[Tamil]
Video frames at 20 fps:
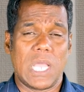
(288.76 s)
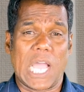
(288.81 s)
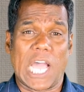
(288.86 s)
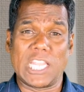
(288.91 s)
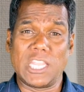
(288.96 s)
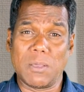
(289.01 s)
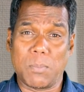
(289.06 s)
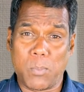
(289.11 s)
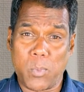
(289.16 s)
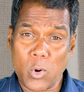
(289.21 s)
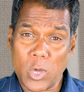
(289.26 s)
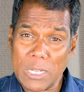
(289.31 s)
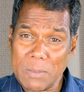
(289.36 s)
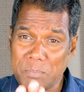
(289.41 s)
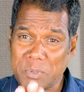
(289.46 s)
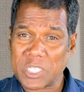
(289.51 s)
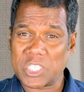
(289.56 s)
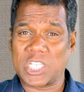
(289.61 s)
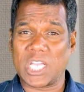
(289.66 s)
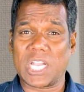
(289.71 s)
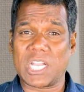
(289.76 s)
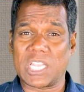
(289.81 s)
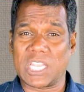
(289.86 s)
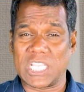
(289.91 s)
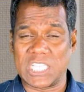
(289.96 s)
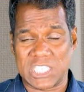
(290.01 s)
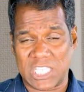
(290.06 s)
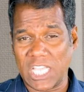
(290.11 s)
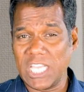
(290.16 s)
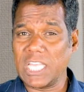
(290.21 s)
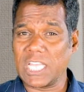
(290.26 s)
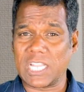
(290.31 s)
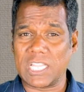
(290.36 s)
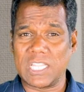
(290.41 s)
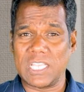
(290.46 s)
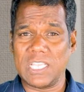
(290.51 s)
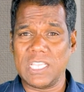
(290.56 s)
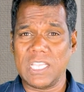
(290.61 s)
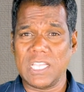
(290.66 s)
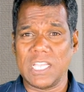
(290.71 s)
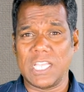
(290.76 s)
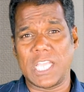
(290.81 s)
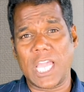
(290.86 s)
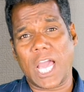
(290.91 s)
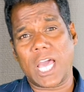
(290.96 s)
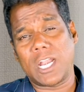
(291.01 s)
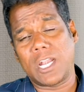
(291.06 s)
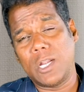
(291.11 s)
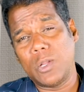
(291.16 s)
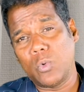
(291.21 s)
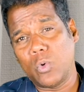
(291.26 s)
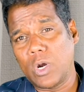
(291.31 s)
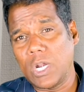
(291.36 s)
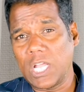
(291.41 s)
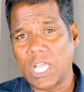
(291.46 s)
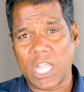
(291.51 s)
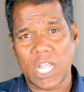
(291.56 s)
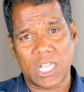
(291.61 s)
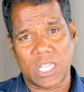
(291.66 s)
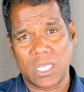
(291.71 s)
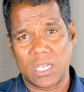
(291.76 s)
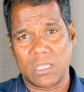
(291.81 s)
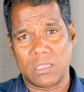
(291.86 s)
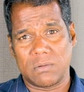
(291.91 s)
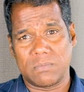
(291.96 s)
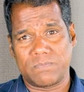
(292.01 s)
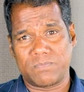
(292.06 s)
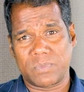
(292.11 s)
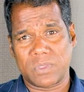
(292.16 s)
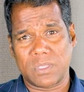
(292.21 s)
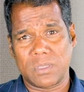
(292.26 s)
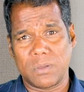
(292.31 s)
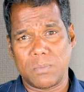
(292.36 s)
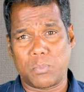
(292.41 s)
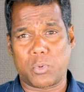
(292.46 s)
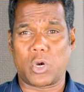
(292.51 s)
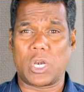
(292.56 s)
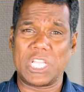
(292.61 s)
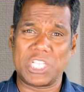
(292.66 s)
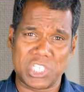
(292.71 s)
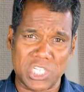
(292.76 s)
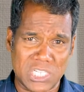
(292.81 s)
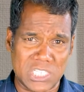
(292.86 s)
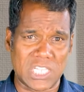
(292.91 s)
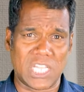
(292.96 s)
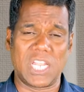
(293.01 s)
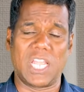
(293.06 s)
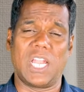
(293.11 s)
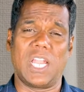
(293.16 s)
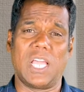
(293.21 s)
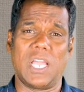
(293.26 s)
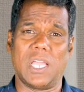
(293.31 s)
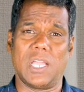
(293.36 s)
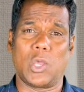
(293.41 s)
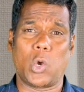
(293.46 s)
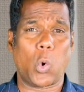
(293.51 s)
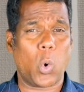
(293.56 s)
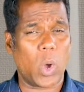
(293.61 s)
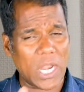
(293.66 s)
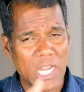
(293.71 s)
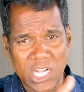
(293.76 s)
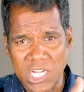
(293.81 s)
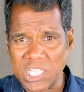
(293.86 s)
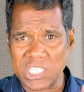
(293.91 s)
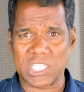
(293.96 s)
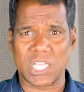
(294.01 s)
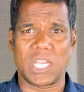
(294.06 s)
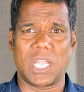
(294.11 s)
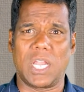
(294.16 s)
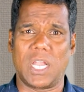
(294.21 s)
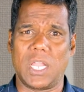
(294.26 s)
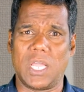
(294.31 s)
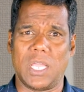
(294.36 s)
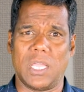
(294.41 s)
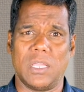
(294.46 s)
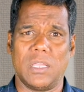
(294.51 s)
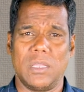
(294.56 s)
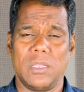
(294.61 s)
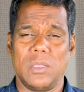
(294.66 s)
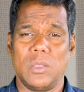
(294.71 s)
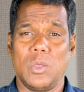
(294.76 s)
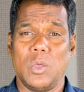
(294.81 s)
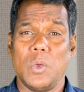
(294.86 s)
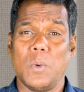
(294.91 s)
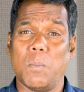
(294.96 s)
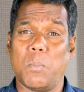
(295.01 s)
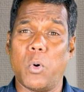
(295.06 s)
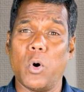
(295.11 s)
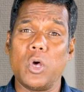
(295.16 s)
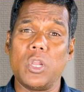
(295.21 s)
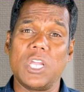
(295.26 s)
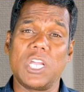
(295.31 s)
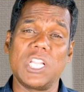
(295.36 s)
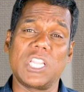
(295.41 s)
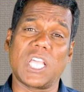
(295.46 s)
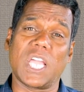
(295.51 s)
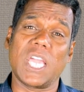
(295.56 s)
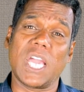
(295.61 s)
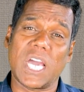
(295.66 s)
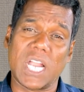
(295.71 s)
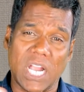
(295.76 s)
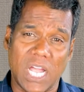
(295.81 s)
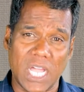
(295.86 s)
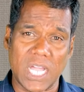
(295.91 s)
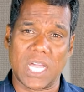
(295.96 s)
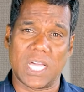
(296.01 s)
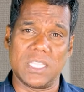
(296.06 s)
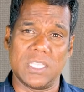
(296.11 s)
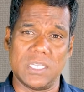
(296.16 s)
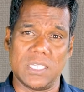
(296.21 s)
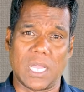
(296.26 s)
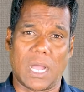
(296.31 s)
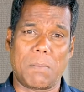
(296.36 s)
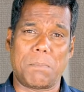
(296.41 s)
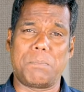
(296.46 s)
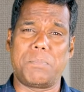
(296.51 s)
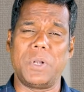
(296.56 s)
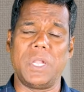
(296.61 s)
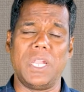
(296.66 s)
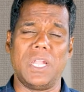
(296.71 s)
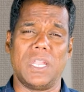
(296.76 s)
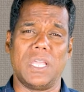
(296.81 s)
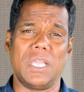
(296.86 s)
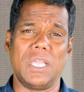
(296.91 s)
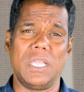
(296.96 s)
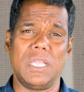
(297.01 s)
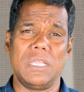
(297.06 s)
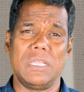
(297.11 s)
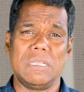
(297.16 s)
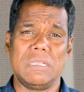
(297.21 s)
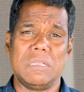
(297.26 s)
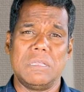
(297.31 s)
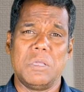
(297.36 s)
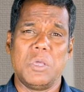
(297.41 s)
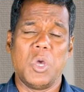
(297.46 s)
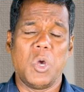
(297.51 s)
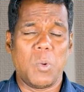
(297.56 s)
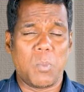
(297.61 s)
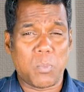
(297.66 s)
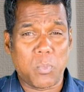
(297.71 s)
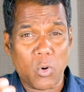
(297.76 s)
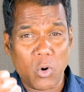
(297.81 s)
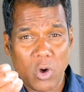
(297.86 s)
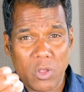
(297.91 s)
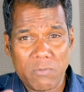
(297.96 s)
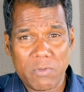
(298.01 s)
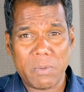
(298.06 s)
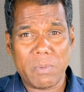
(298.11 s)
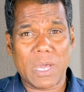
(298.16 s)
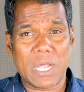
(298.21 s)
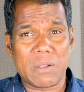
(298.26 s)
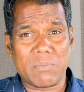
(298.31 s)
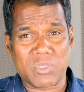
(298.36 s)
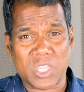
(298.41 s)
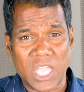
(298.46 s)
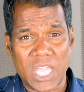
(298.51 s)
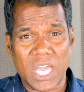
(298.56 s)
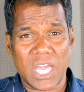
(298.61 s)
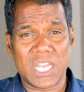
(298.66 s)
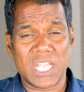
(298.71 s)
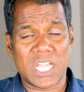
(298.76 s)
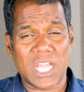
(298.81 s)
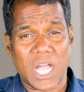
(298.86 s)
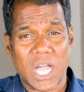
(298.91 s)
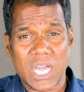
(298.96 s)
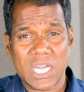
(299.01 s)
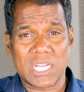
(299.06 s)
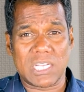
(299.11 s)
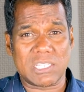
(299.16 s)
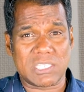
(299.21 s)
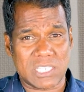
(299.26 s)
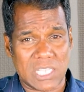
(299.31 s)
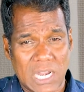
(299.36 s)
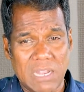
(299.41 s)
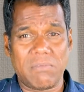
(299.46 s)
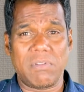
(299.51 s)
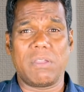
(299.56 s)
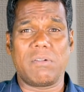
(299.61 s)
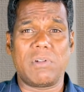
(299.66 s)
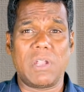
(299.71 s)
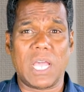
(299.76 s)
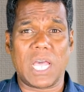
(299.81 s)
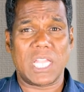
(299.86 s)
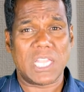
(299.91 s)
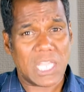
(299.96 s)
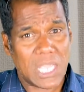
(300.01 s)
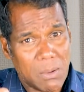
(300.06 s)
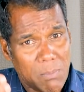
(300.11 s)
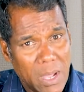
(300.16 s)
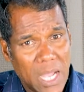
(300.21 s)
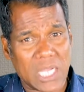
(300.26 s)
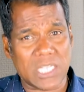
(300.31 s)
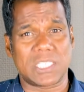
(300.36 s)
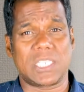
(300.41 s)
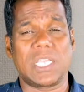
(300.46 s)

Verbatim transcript: அந்த போலி பிரச்சாரத்தை செய்கிறது யாருன்னு உங்களுக்கே தெரியும் ப்ரொடக்ஷன் சரியில்லை குவாலிட்டி சரியில்லை போருக்கு தயார் ஆகாது அப்படின்னு போர் விமானம் தயாரிக்க ஆகிற செலவை விட அதிகமாக